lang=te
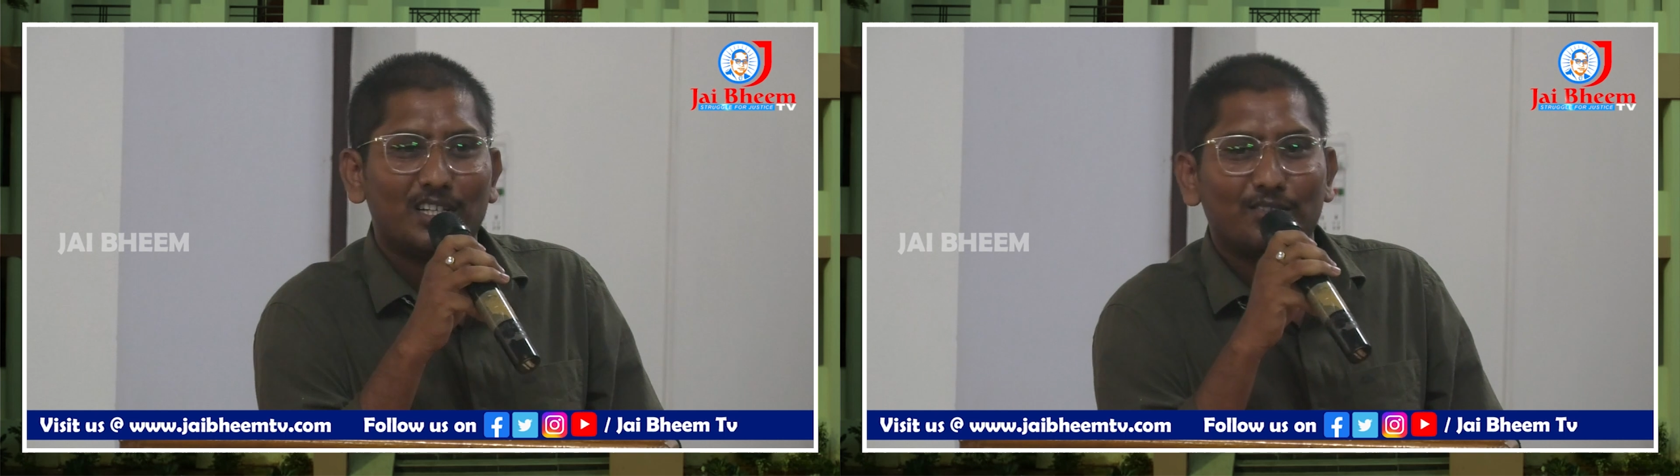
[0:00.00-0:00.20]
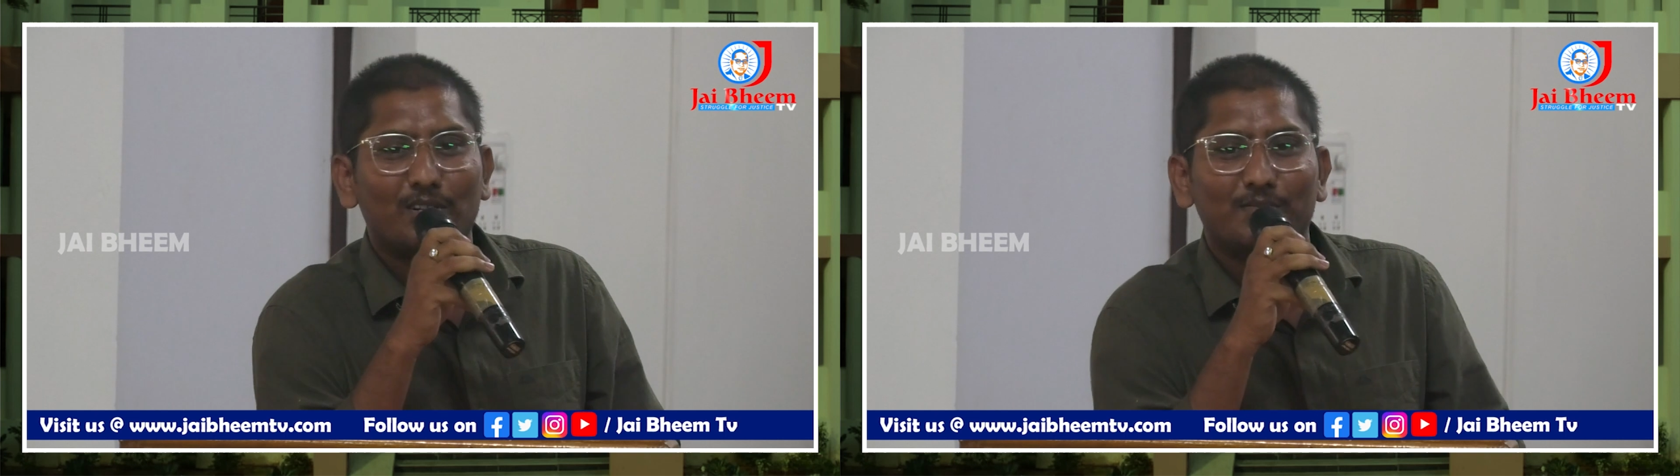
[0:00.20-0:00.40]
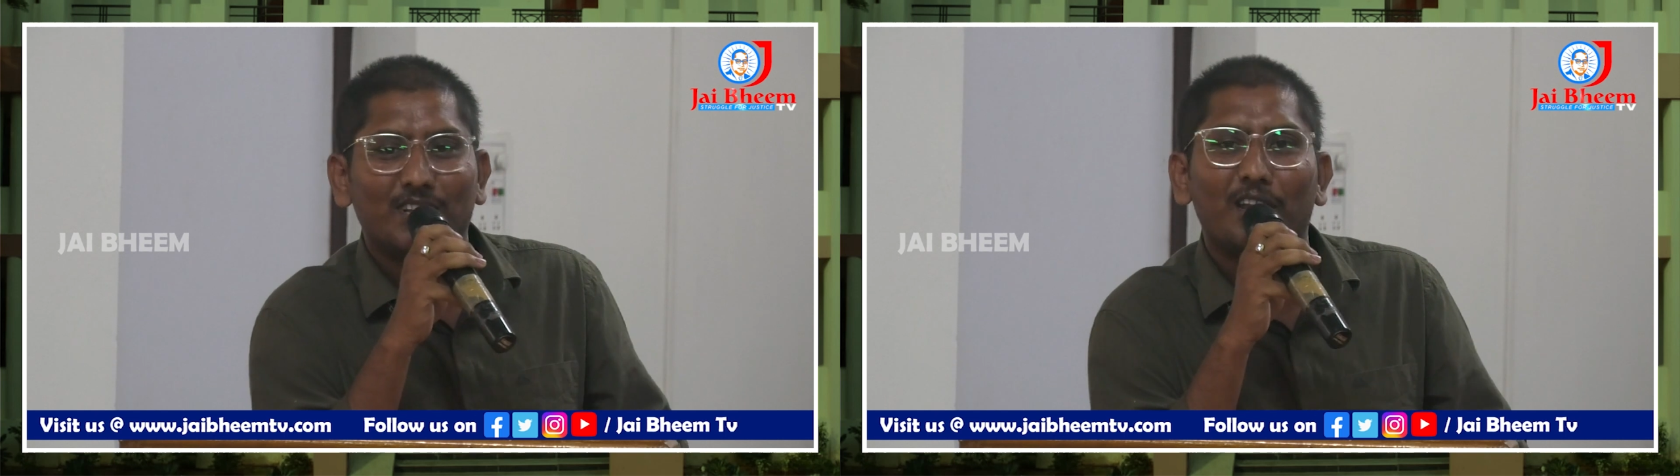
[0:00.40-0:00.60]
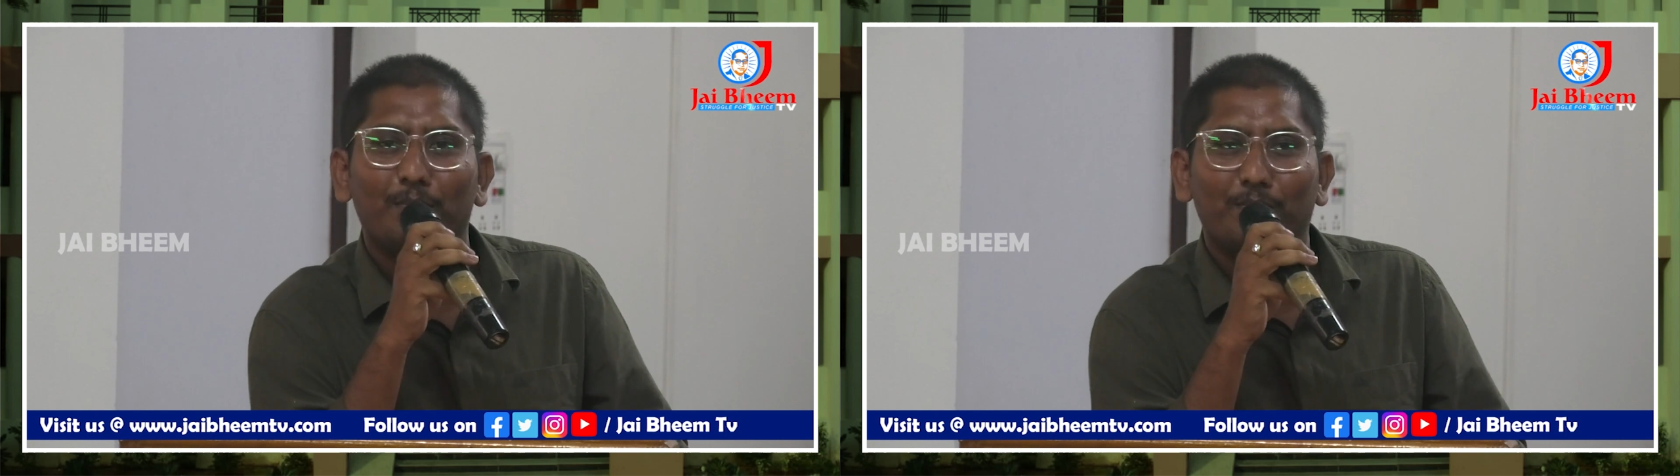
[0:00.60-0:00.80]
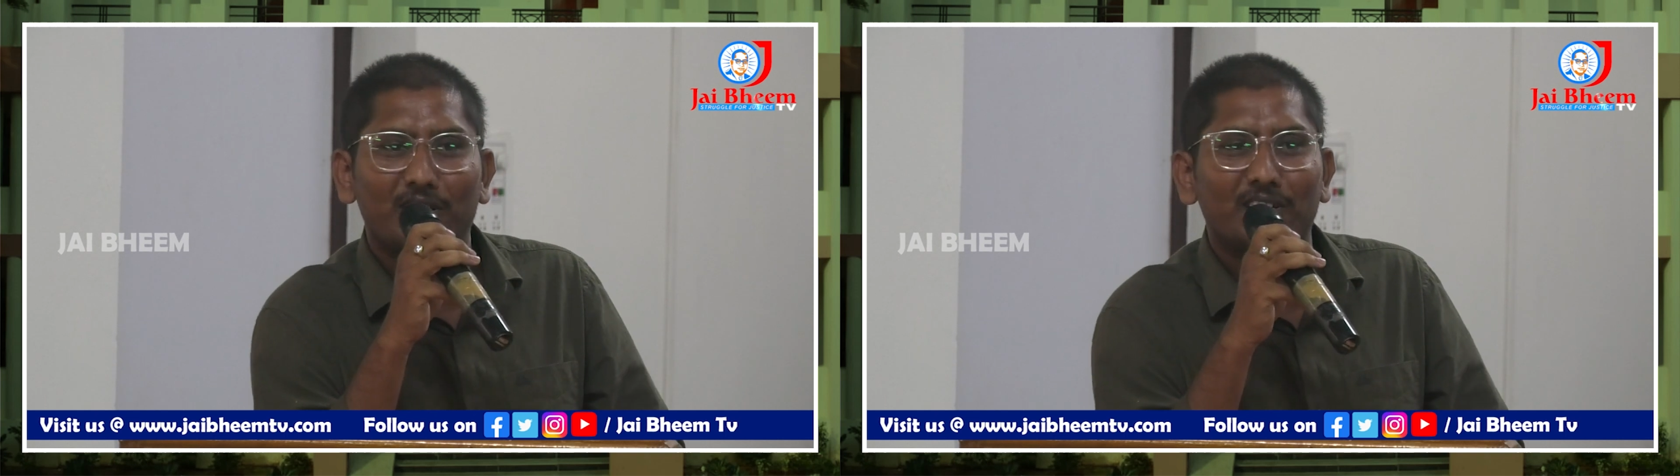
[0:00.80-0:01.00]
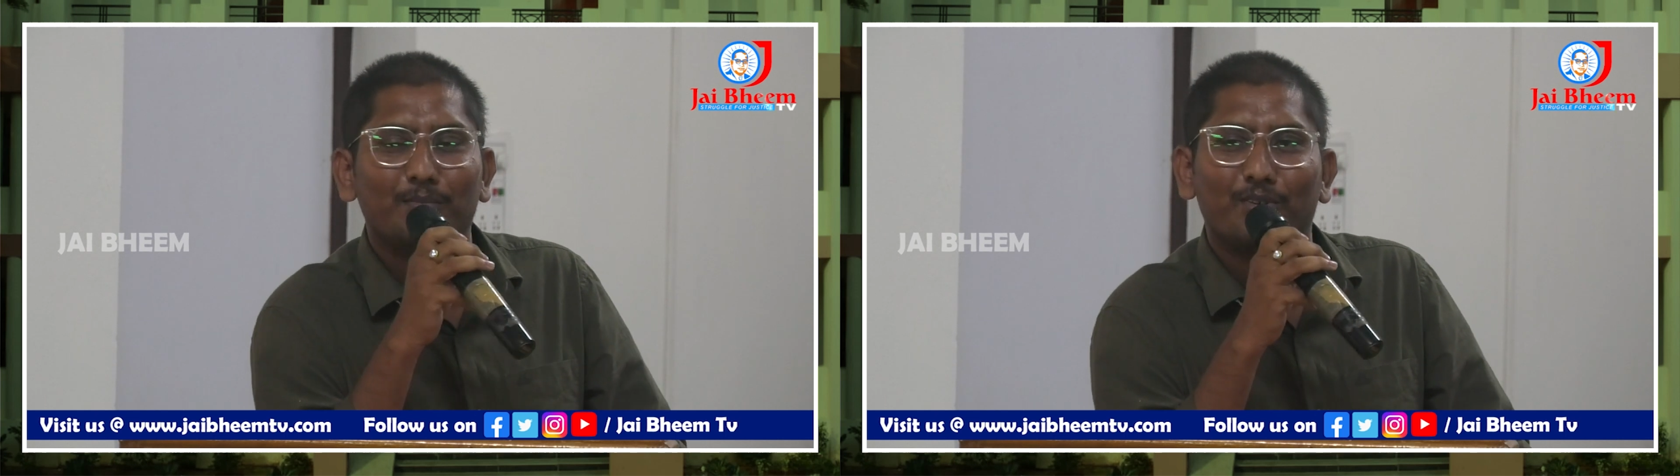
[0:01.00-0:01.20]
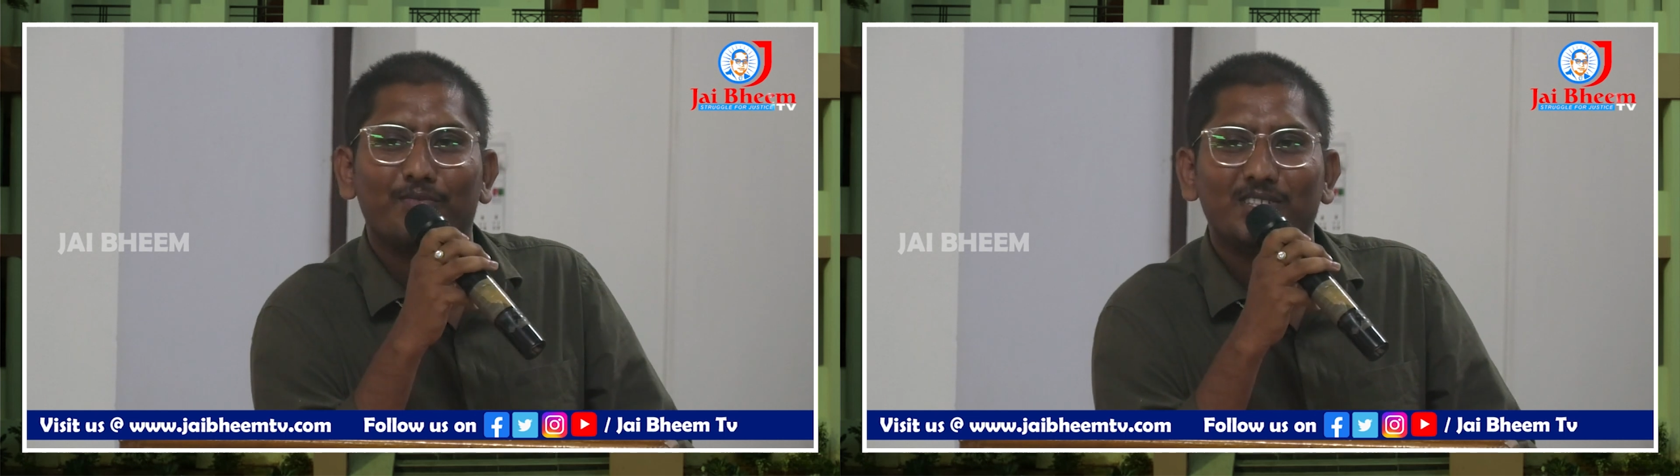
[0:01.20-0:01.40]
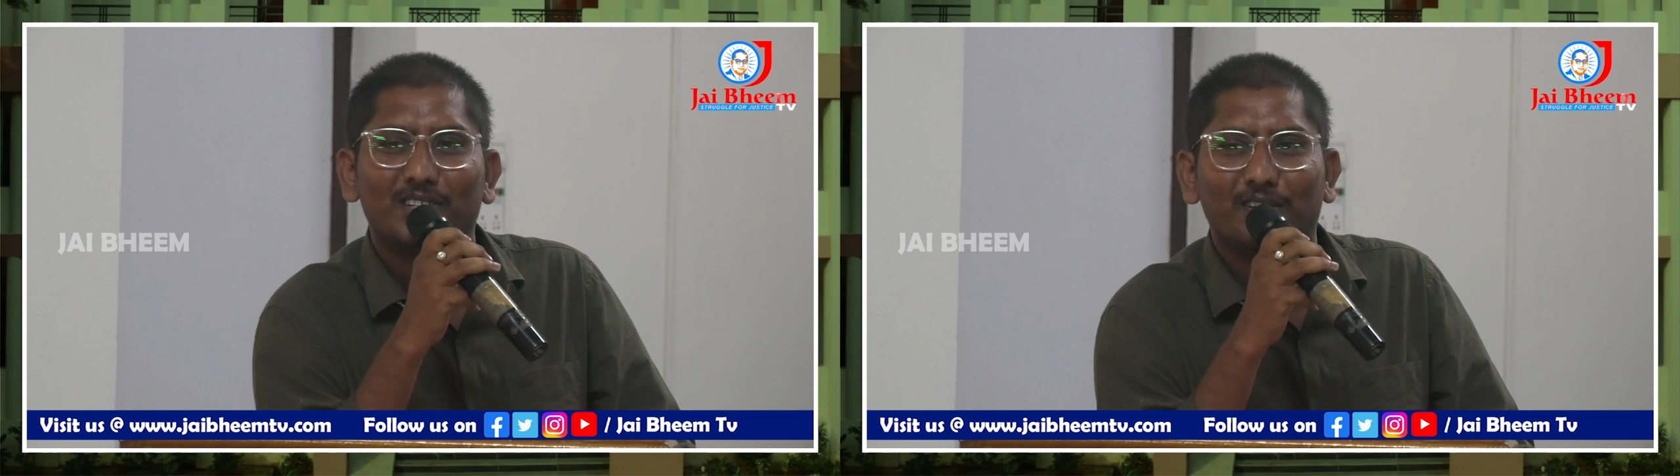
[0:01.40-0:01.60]
తెలుసుకోవడం చాలా ఇంపార్టెంట్ ఈ
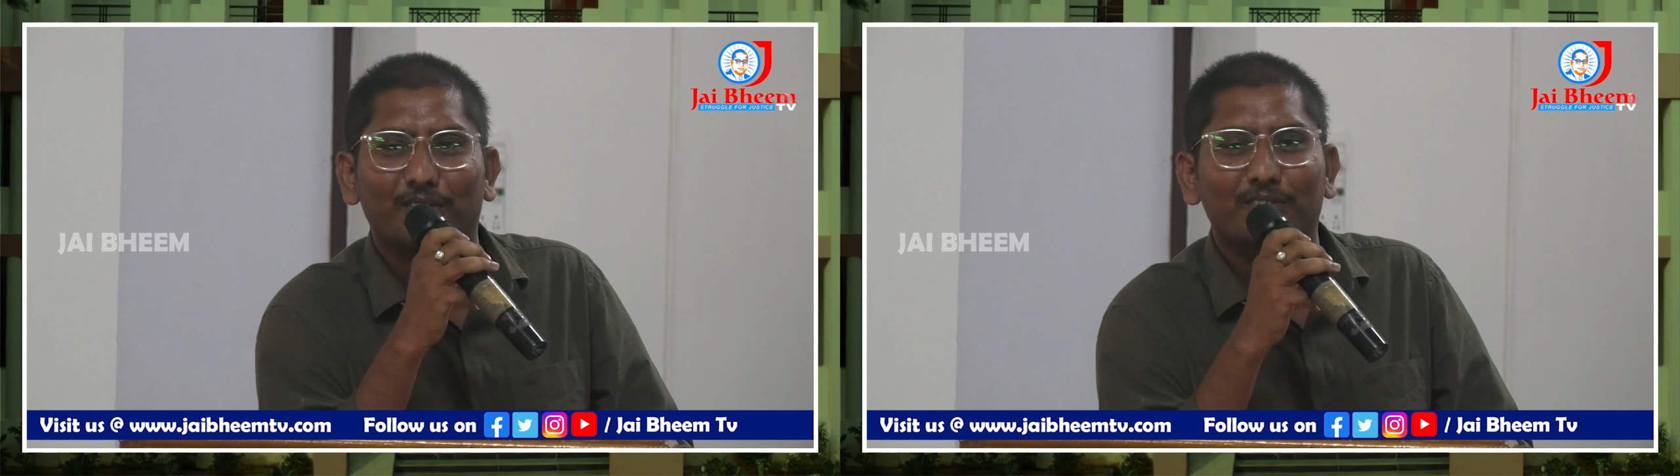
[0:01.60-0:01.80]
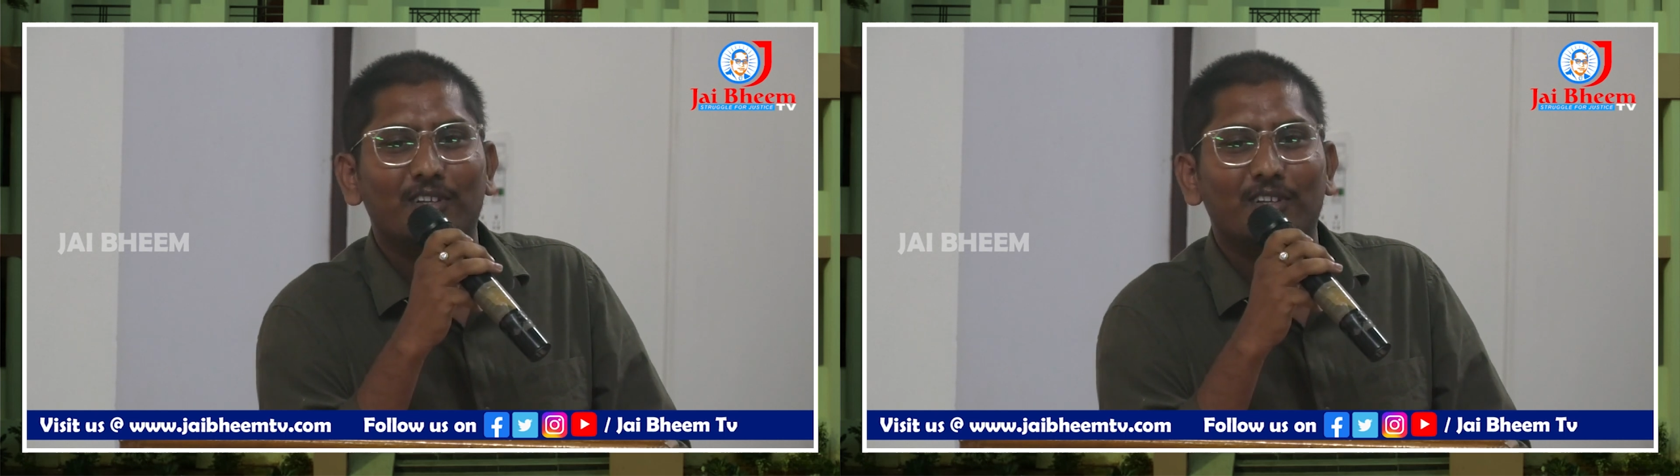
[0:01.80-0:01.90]
ప్రొఫెషన్లో